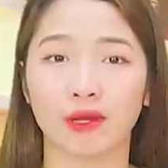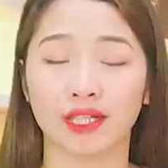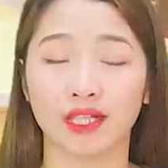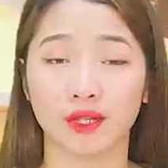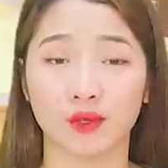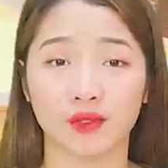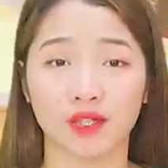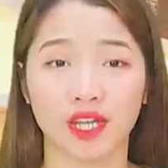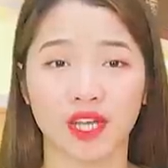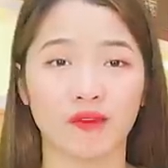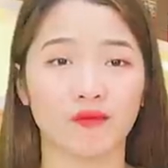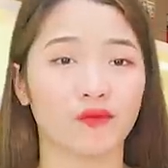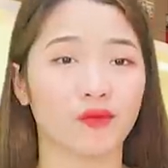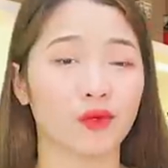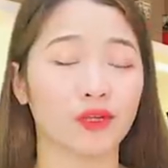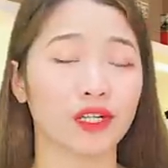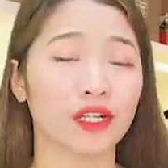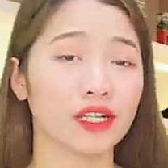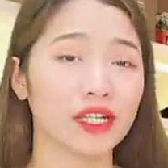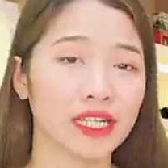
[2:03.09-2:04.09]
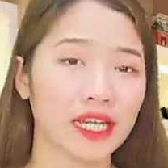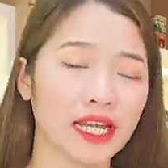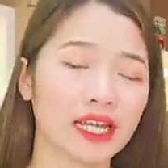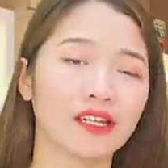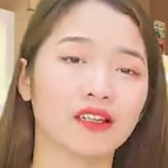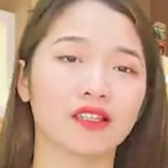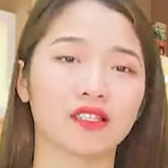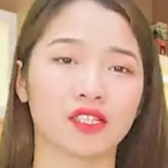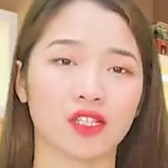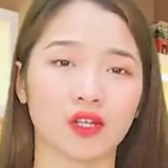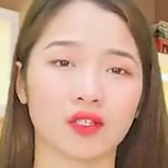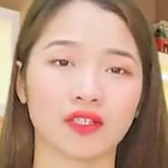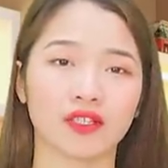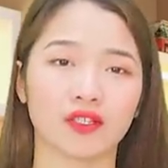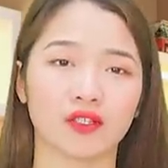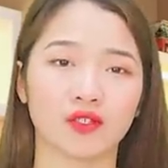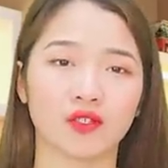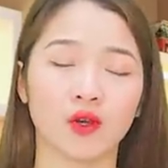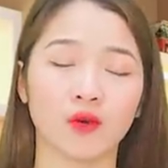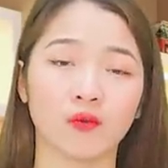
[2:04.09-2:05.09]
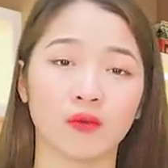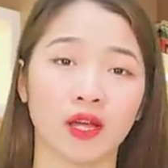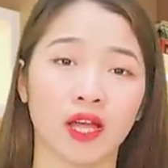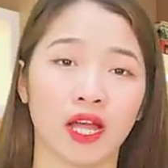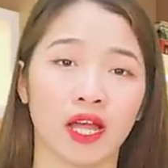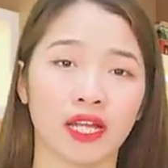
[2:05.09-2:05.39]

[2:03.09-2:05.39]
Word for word: mà nhiều chị em phụ nữ nên lựa chọn sử dụng,